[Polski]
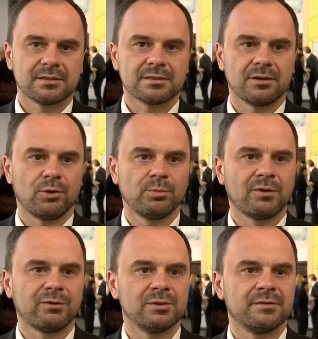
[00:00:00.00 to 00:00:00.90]
są
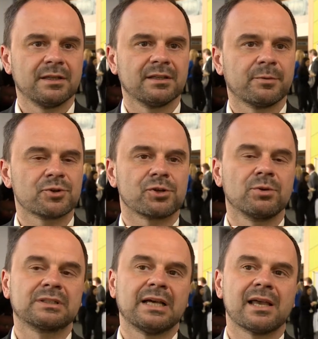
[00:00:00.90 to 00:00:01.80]
powoływane w
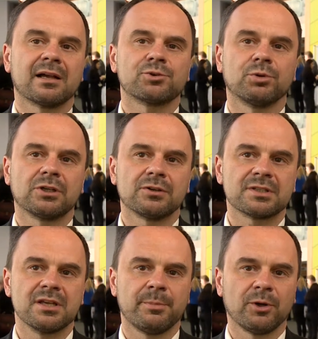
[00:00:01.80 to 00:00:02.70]
poszczególnych krajach
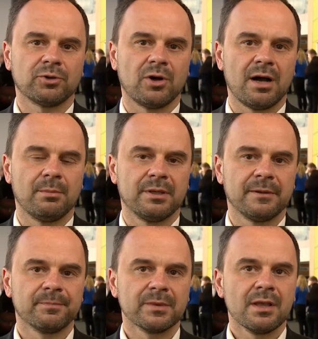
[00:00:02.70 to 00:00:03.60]
członkowskich po to, aby